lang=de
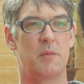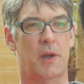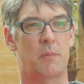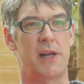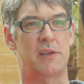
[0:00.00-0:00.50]

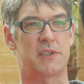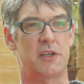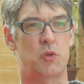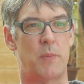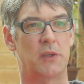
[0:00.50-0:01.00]
bringen mal etwas
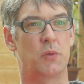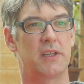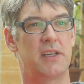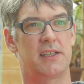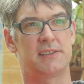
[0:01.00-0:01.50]
Entspannung
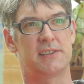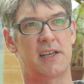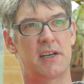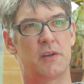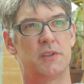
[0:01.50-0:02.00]
in die ganze
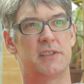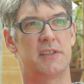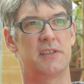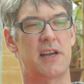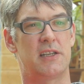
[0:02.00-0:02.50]
Sache und
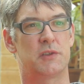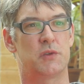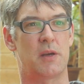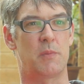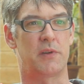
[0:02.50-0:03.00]
sind alle
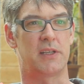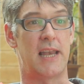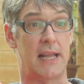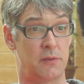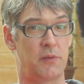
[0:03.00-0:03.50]
zusammen auf eine
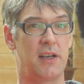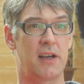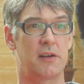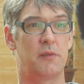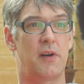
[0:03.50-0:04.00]

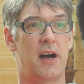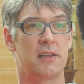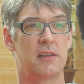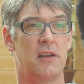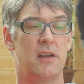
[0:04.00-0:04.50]
Landfinca gefahren.